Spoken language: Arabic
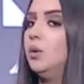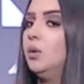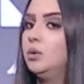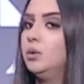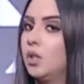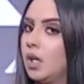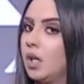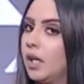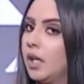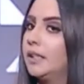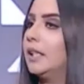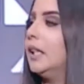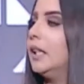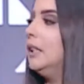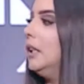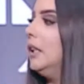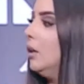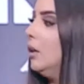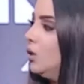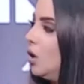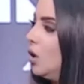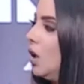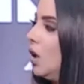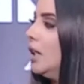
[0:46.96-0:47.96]
ودرجه
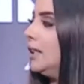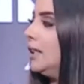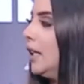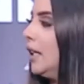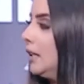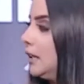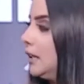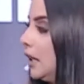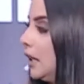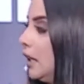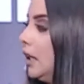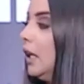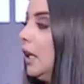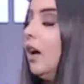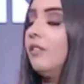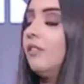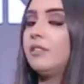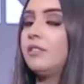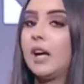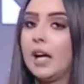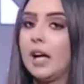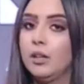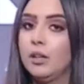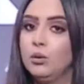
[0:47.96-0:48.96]
تانية ودرجه تالتة
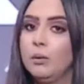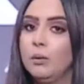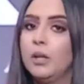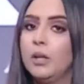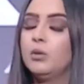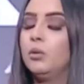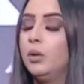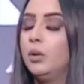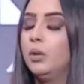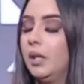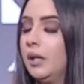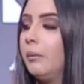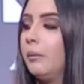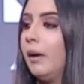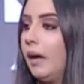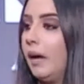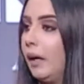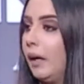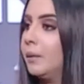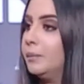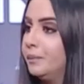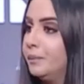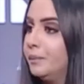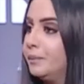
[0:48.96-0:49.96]
فخلوا بالكم يا
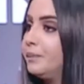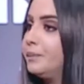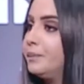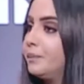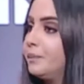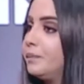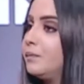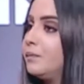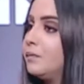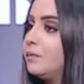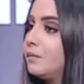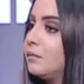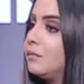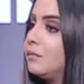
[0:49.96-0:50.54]
جماعه بالظبط